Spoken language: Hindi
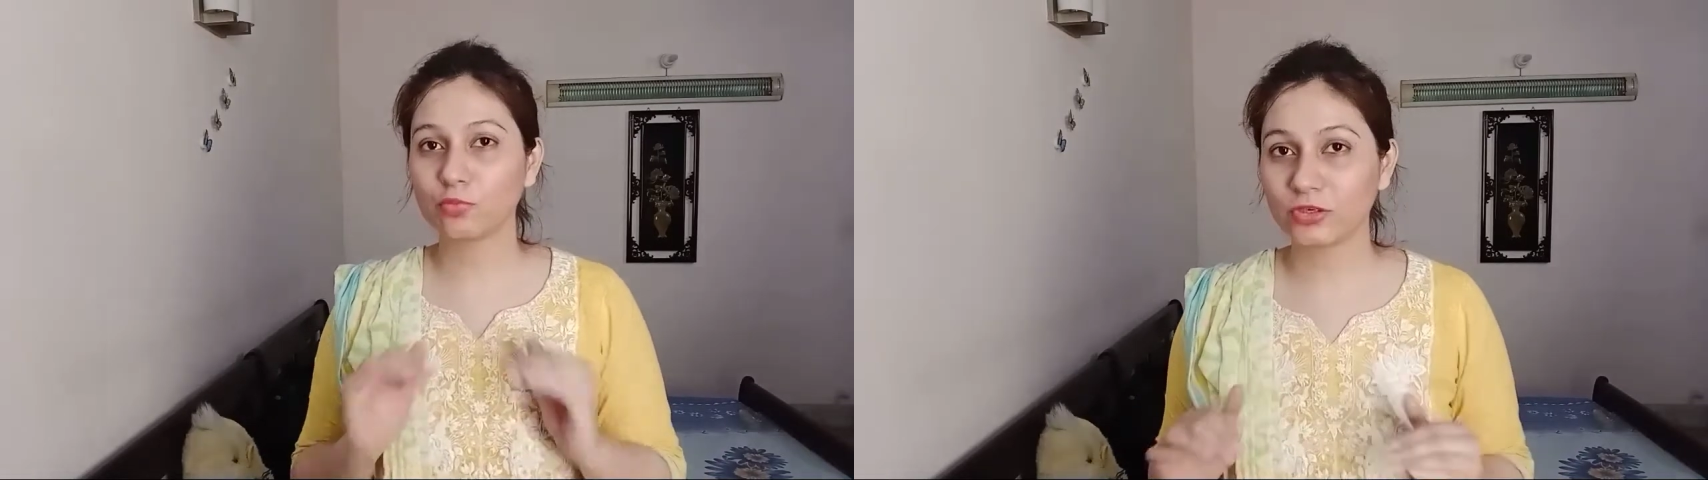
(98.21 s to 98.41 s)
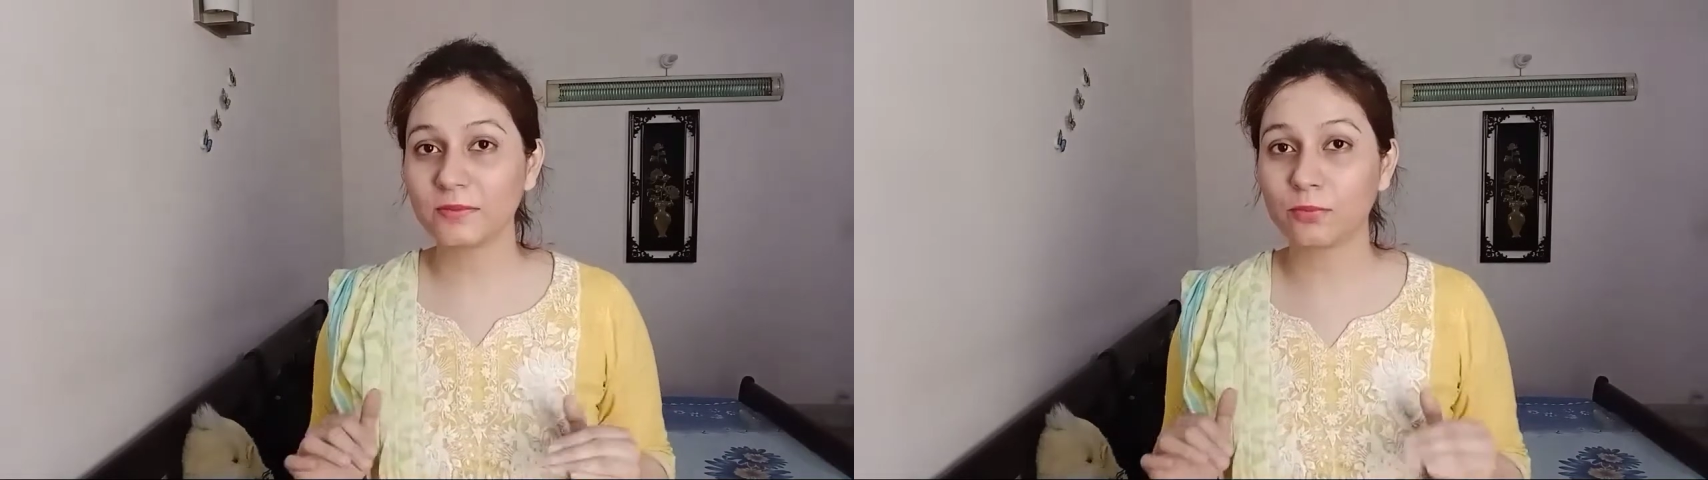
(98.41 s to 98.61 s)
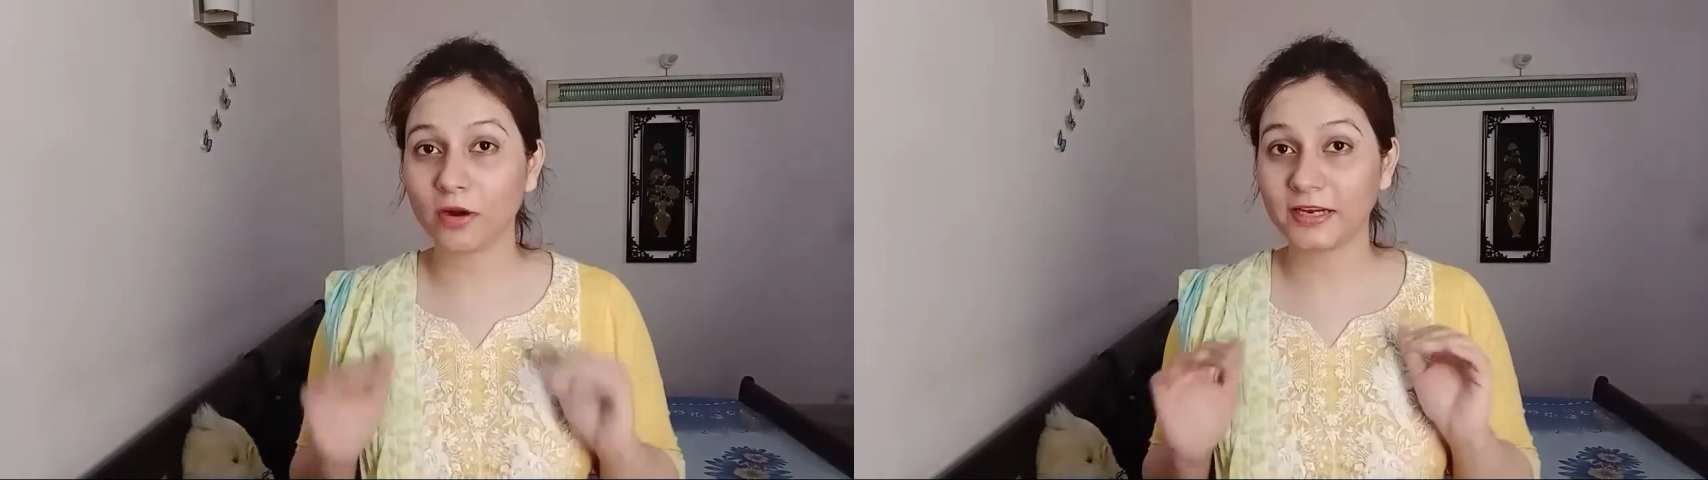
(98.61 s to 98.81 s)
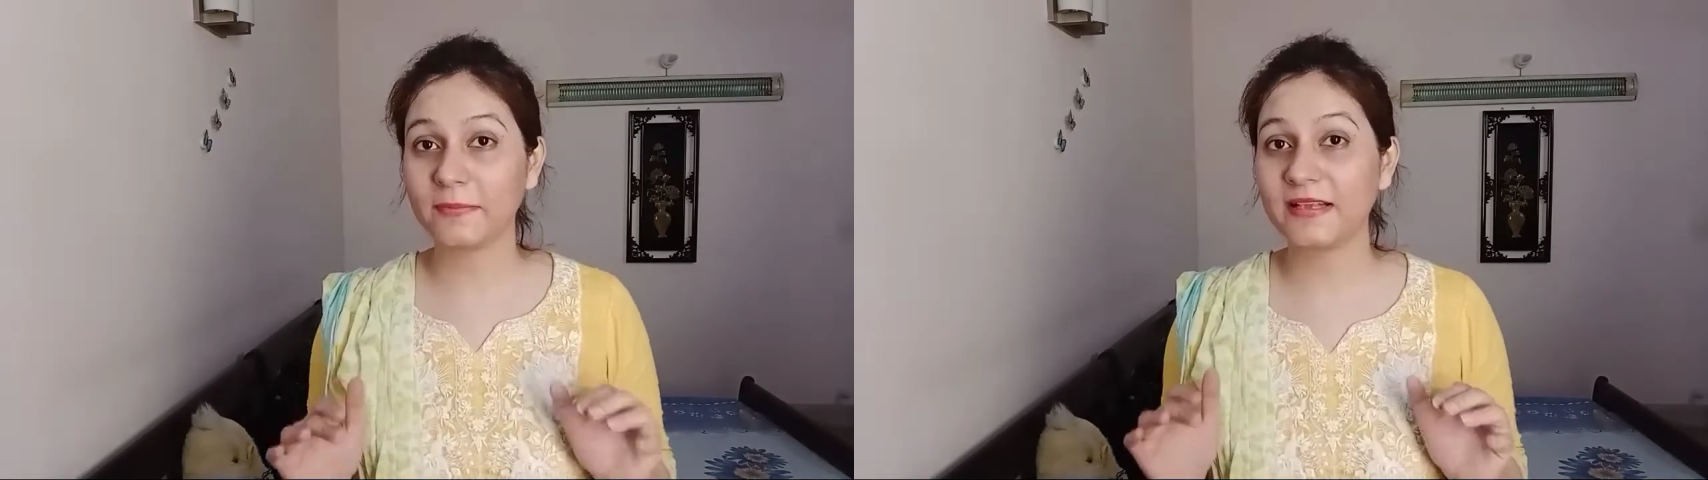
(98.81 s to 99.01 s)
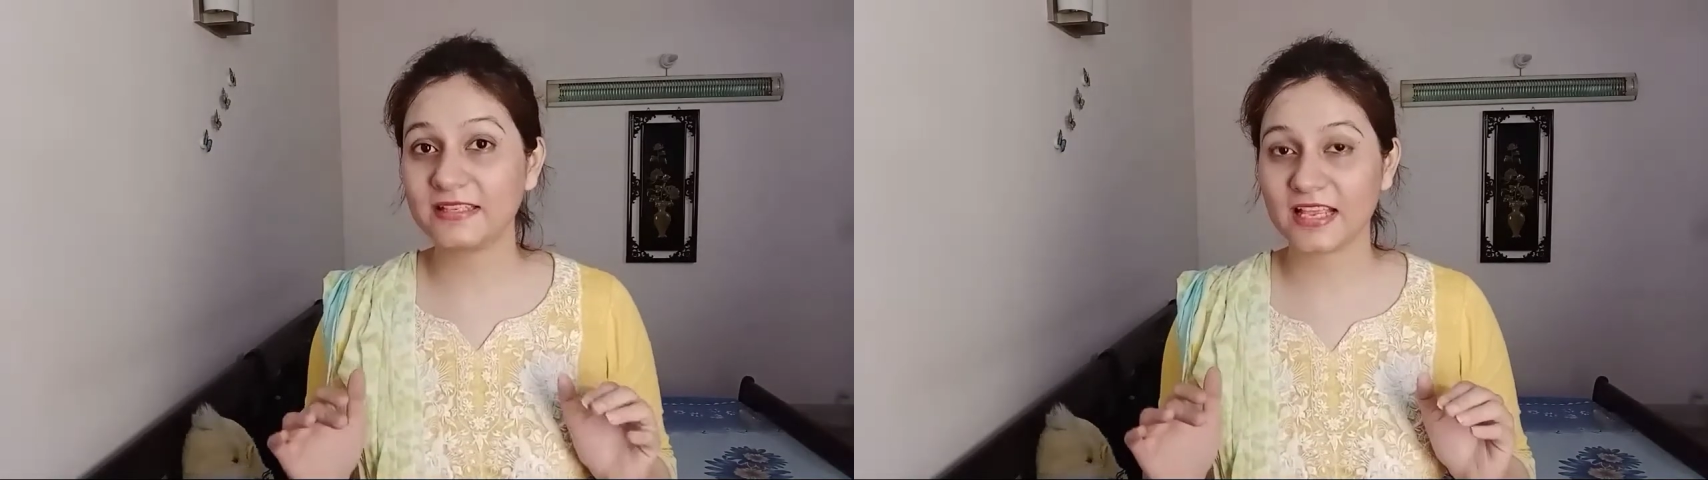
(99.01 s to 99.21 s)
पूरी बॉडी
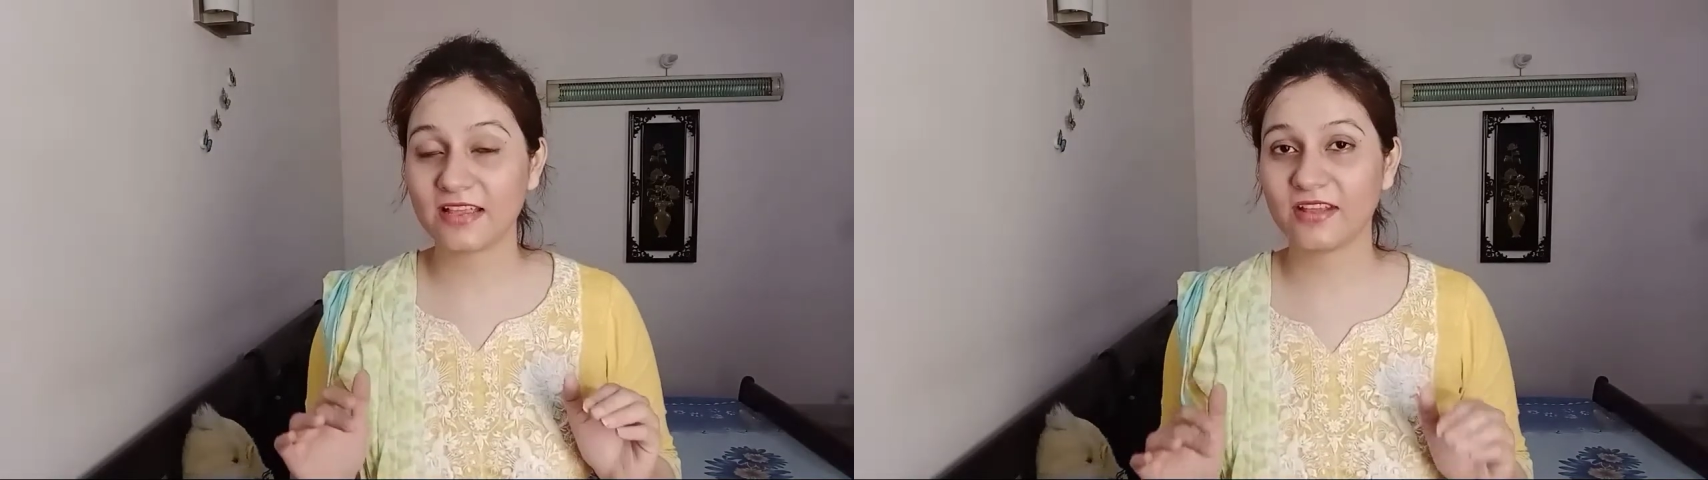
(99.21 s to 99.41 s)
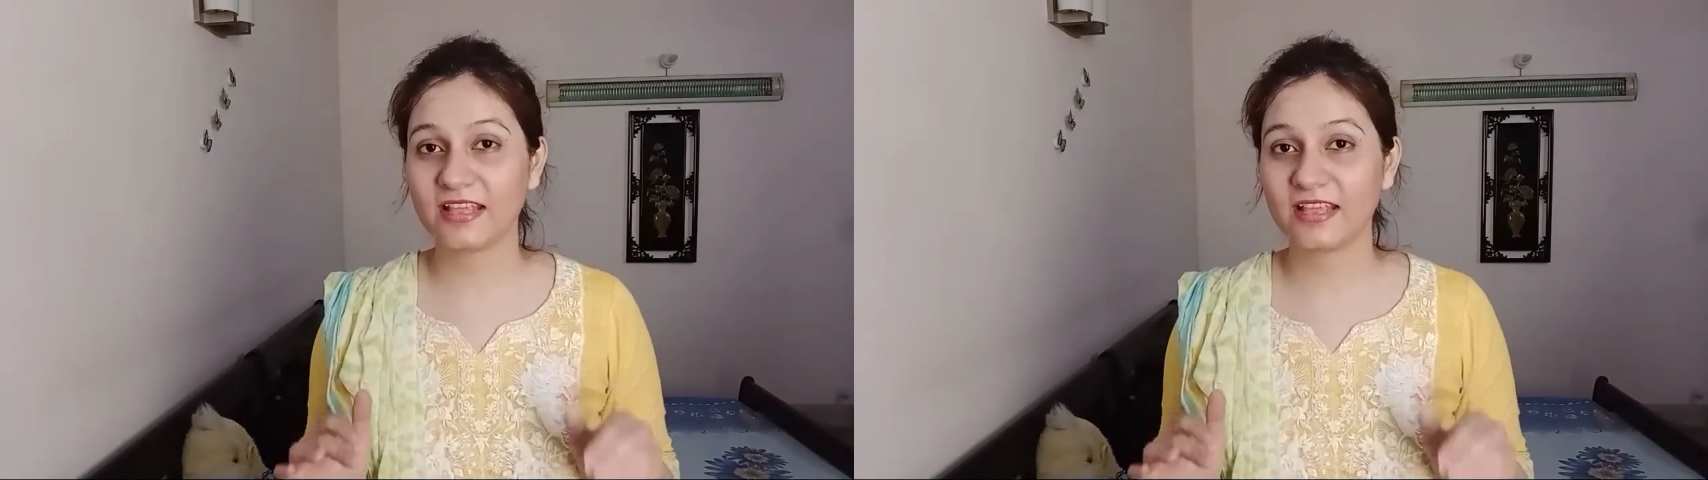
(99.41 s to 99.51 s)
भी सेव